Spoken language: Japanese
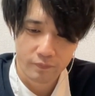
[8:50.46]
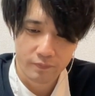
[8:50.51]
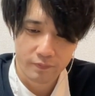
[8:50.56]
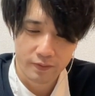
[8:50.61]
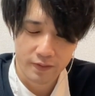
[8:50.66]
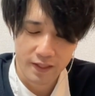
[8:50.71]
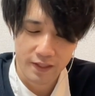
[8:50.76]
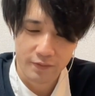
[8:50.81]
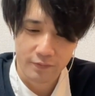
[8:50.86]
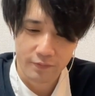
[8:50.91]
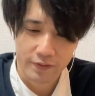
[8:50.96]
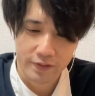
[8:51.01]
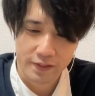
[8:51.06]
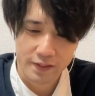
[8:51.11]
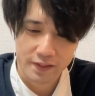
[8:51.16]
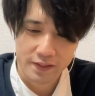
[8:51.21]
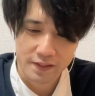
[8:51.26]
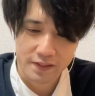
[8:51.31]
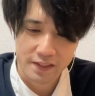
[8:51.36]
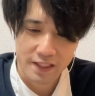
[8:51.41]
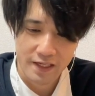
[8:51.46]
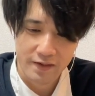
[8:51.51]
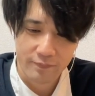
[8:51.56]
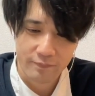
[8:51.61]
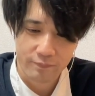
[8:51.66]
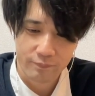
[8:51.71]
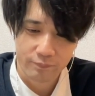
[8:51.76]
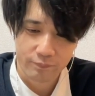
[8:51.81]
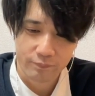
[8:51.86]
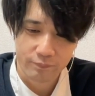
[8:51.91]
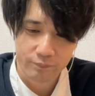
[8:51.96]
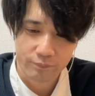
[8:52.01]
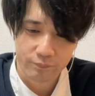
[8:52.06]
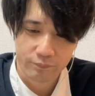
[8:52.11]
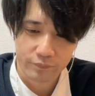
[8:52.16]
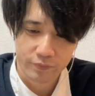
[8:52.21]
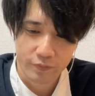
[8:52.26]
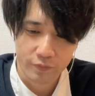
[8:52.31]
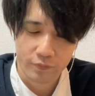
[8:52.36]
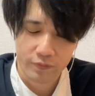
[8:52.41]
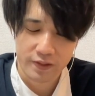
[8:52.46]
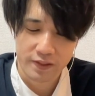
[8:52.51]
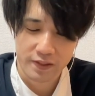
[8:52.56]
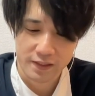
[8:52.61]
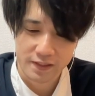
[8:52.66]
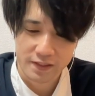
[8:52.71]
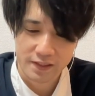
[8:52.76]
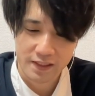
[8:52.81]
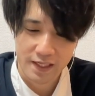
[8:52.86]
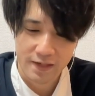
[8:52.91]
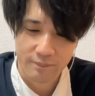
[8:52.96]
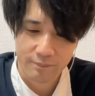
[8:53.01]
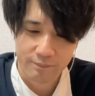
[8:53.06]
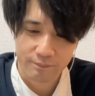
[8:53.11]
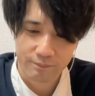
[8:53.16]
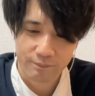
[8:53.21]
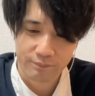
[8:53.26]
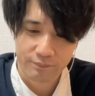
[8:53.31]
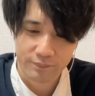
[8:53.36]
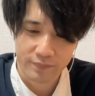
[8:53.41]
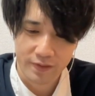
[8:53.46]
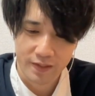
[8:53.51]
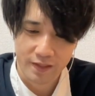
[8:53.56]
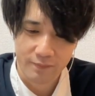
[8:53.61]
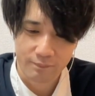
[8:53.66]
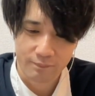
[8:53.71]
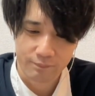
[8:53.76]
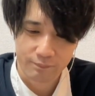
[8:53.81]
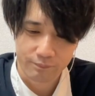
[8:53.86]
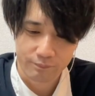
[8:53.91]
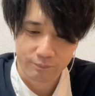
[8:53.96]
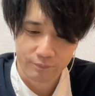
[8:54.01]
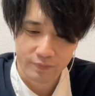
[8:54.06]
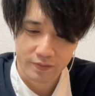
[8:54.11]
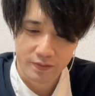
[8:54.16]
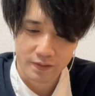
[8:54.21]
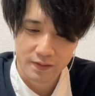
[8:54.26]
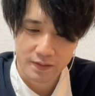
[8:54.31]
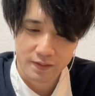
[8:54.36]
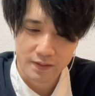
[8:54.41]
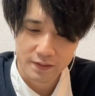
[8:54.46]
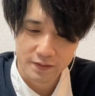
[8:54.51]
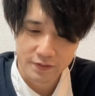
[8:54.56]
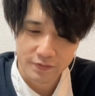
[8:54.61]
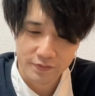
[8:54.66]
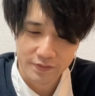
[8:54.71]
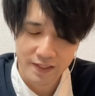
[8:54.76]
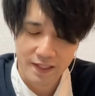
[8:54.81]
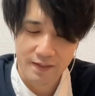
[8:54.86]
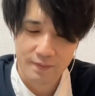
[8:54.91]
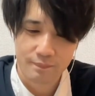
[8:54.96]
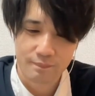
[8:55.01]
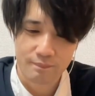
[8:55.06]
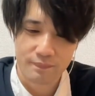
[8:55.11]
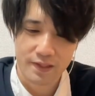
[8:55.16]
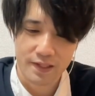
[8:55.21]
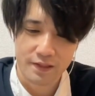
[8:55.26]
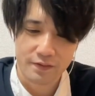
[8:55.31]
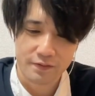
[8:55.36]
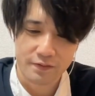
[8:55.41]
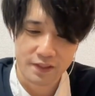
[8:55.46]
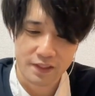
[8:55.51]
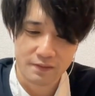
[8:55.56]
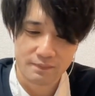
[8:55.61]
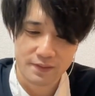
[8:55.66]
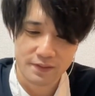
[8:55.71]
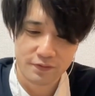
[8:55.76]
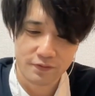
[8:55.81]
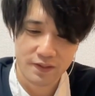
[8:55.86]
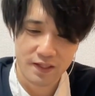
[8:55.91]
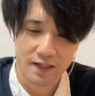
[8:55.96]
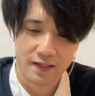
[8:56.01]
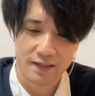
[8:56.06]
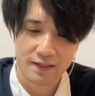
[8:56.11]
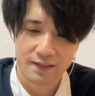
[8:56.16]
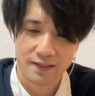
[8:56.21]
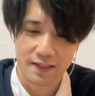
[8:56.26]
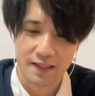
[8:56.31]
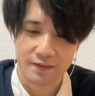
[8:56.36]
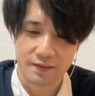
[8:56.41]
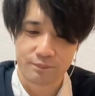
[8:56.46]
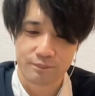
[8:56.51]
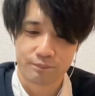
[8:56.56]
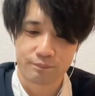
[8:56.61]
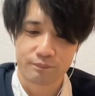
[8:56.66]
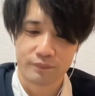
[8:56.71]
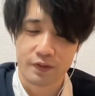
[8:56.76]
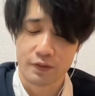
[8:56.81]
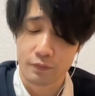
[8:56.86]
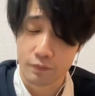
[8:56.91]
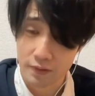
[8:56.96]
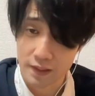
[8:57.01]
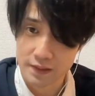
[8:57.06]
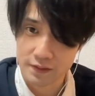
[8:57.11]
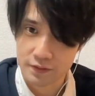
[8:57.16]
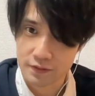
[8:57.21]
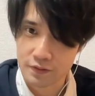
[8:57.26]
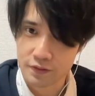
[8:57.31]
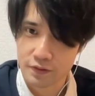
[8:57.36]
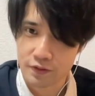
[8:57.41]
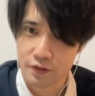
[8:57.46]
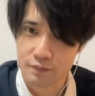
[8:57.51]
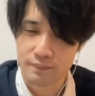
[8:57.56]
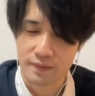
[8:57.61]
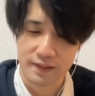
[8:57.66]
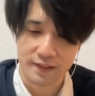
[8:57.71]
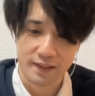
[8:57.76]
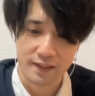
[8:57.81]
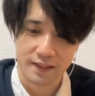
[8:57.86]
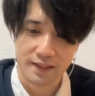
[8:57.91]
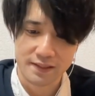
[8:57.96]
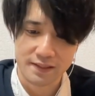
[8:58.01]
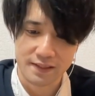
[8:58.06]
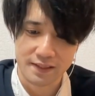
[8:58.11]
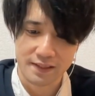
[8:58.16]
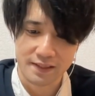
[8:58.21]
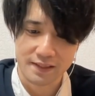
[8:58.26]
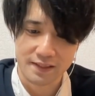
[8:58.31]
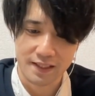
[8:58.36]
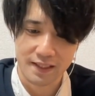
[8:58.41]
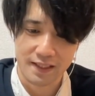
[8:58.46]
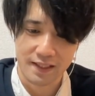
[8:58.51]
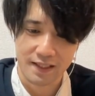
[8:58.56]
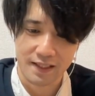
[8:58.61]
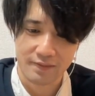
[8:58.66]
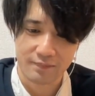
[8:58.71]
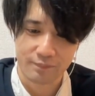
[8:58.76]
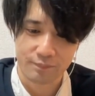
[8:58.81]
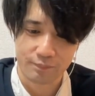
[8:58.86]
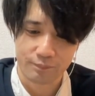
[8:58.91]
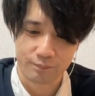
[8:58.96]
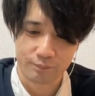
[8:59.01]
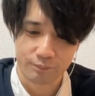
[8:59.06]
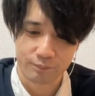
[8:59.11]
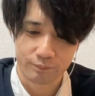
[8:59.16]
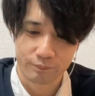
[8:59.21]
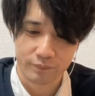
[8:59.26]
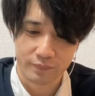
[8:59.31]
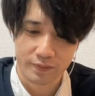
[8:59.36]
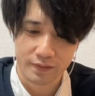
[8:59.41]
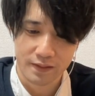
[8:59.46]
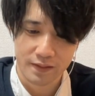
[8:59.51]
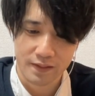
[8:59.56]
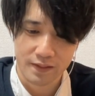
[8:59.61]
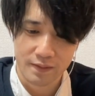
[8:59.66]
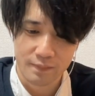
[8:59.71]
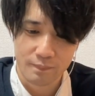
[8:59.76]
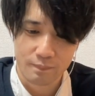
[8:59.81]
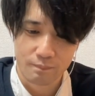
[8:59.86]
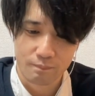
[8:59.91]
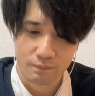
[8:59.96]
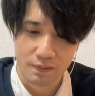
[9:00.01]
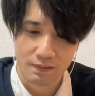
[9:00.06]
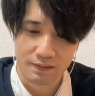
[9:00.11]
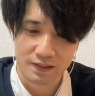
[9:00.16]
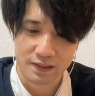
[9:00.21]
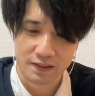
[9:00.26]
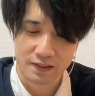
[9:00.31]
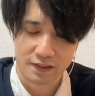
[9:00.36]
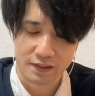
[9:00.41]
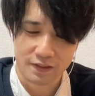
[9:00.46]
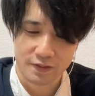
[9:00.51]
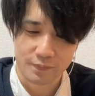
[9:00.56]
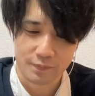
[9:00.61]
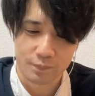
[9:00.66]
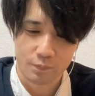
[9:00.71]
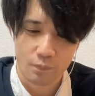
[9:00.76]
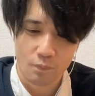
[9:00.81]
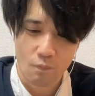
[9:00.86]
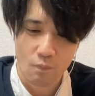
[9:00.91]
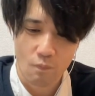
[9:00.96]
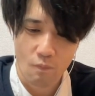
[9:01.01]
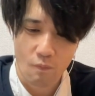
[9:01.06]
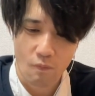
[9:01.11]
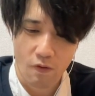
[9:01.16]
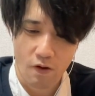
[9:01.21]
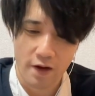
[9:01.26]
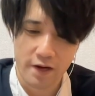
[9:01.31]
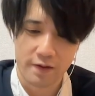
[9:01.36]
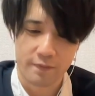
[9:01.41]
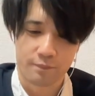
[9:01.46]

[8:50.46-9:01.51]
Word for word: はい、お気に入りして。お気にして。はい。それでは、メール行きましょうか。はい。5連続おまけガチャですね。はい。回す。はい。